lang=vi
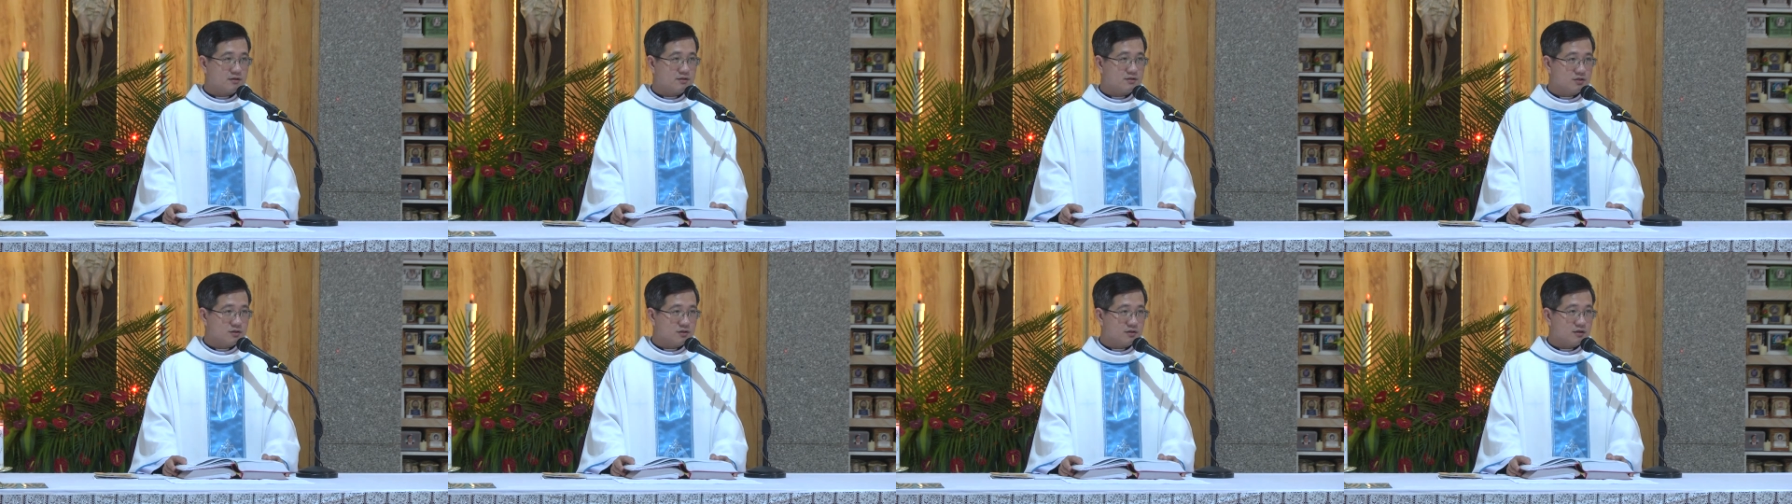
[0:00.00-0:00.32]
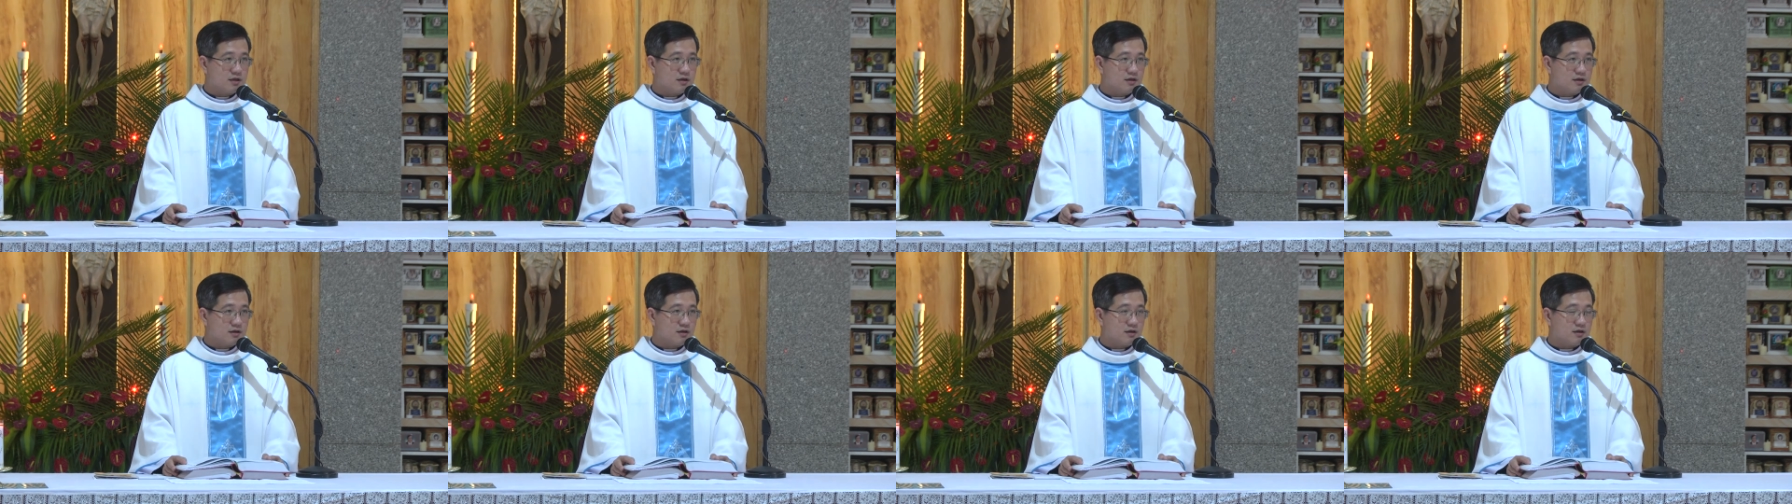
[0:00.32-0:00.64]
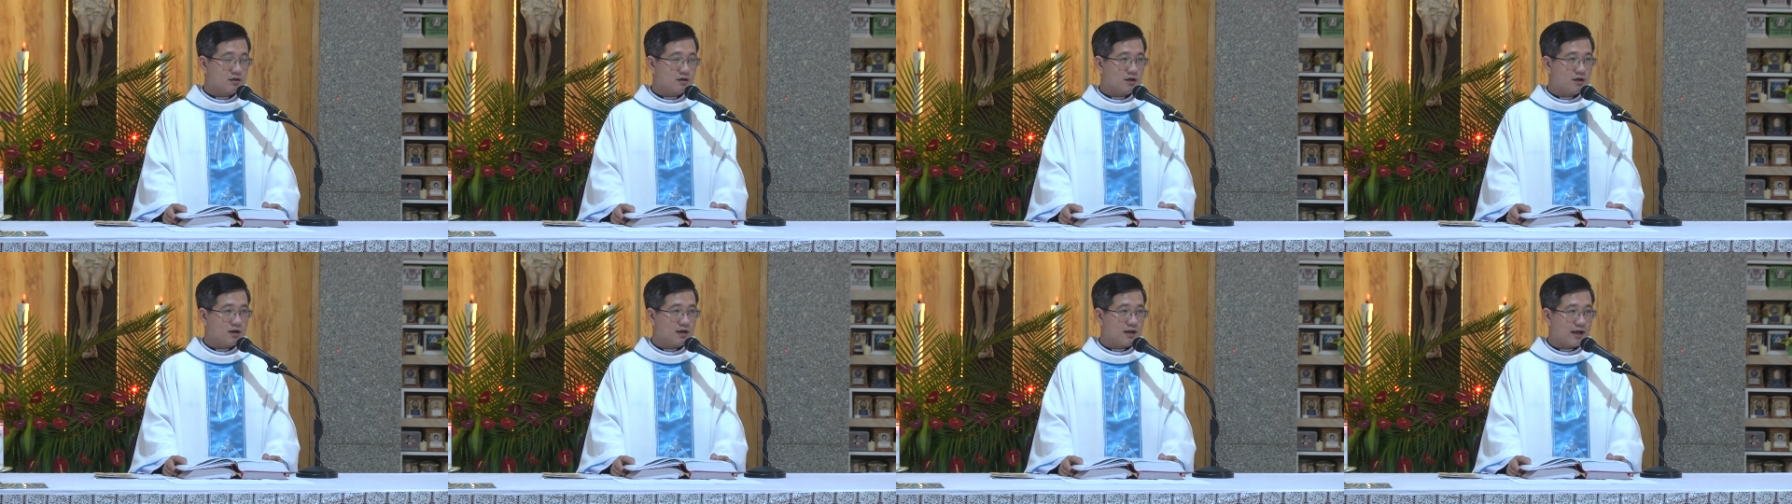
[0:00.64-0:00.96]
trước nhất
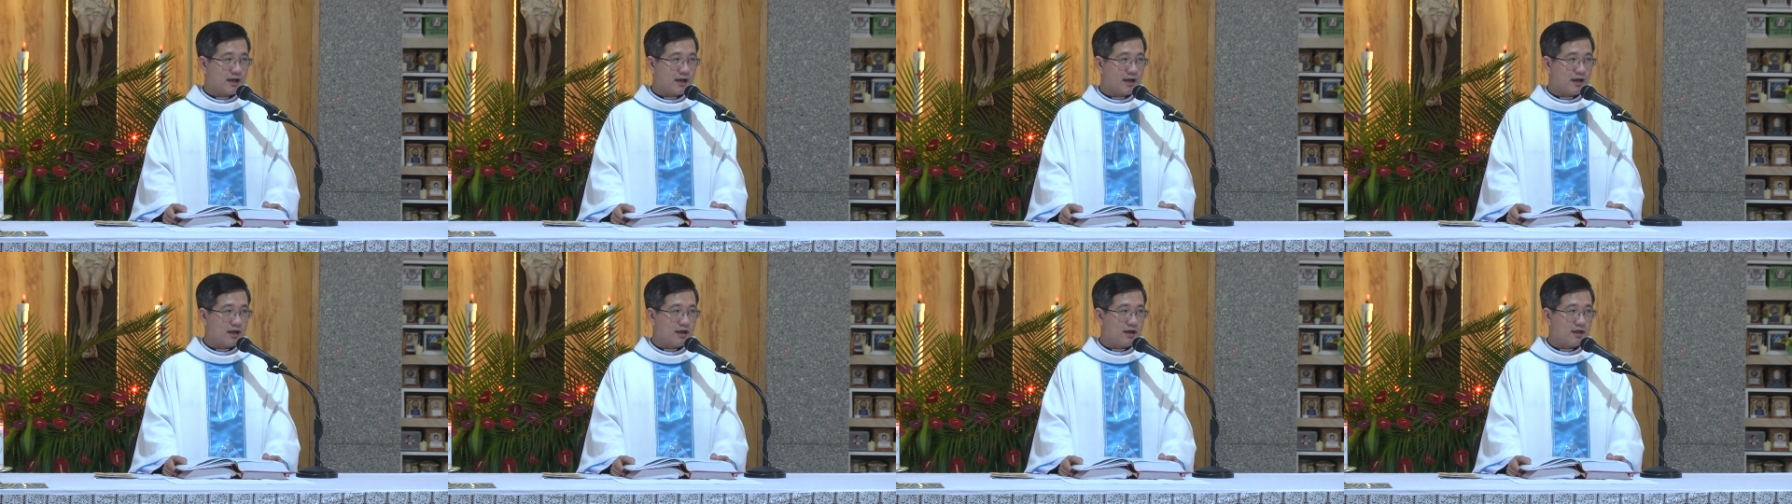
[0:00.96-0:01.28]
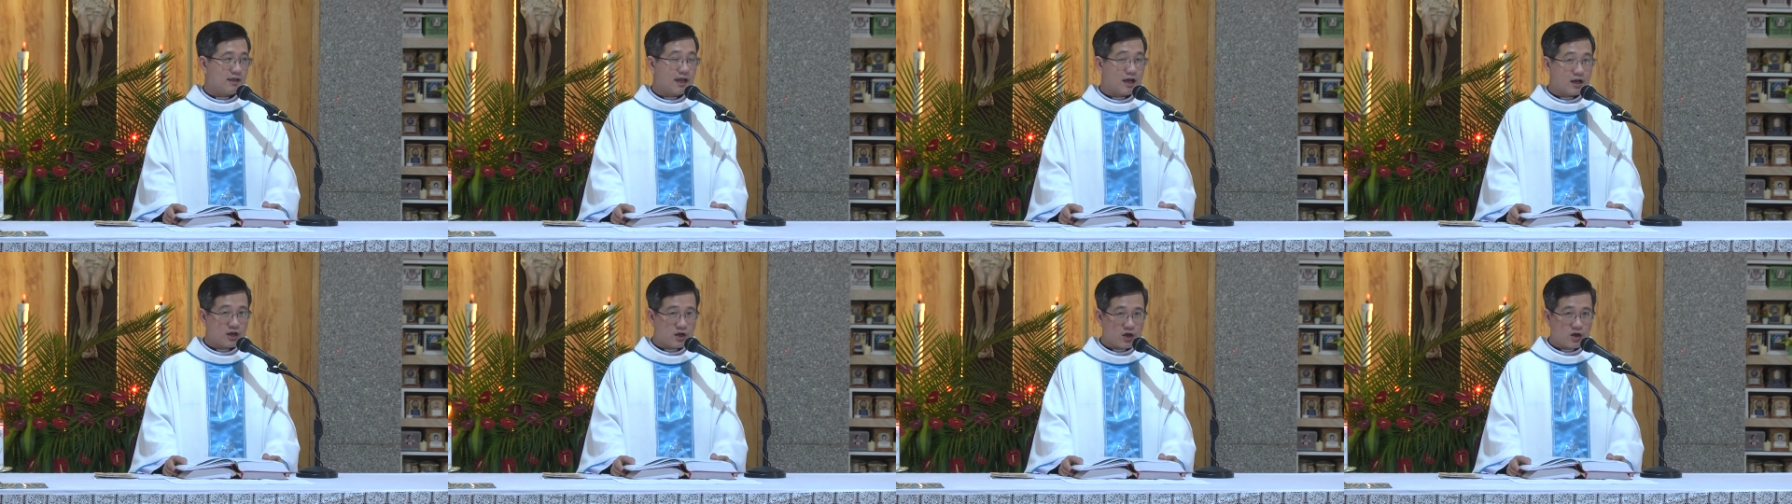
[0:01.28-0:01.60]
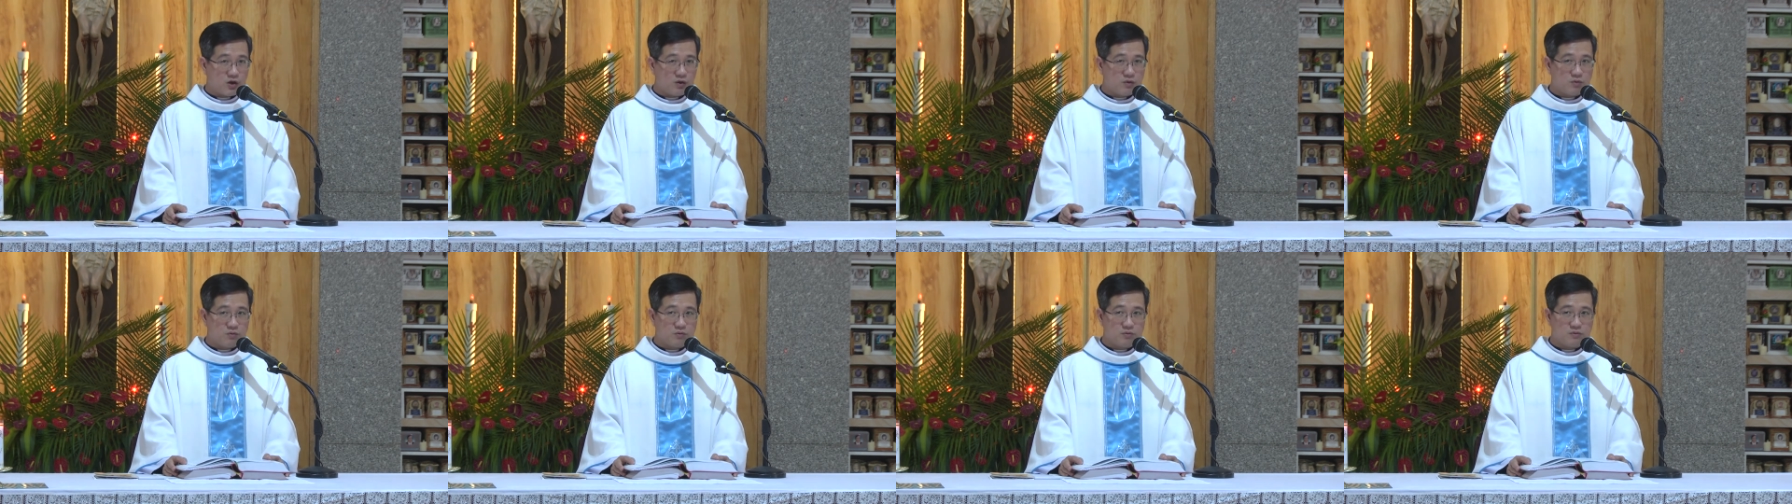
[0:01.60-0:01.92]
đó là
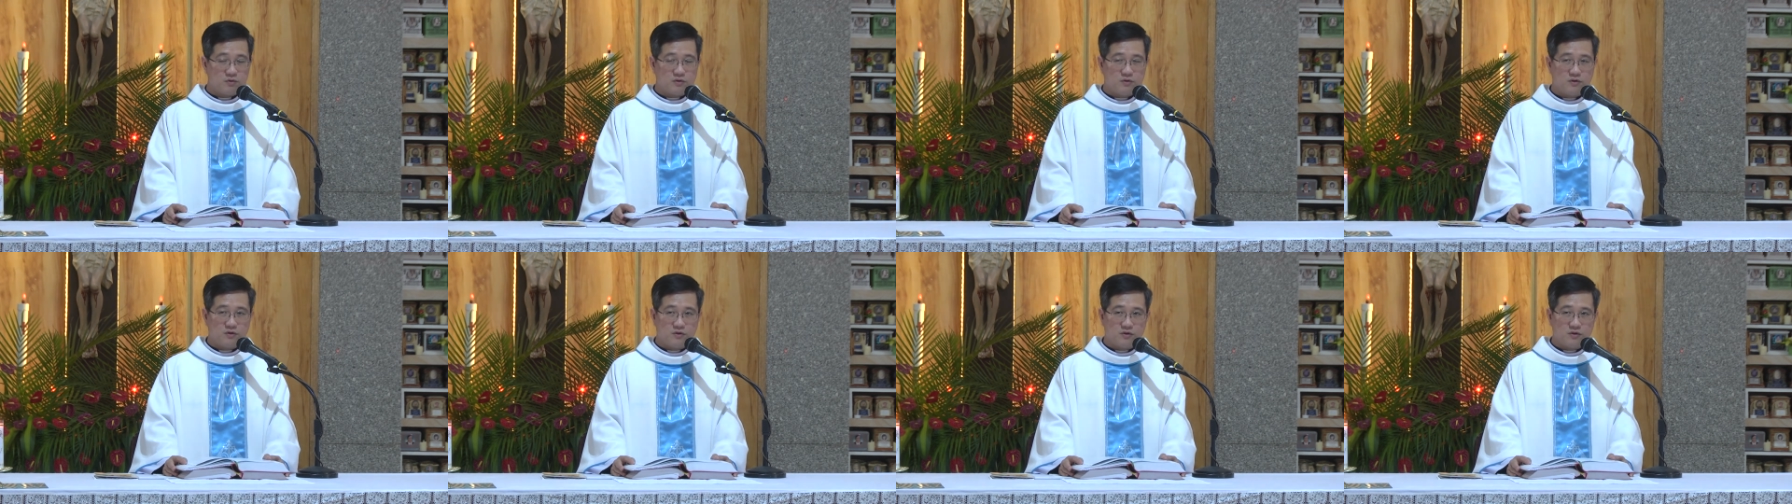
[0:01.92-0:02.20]
Gia-kêu,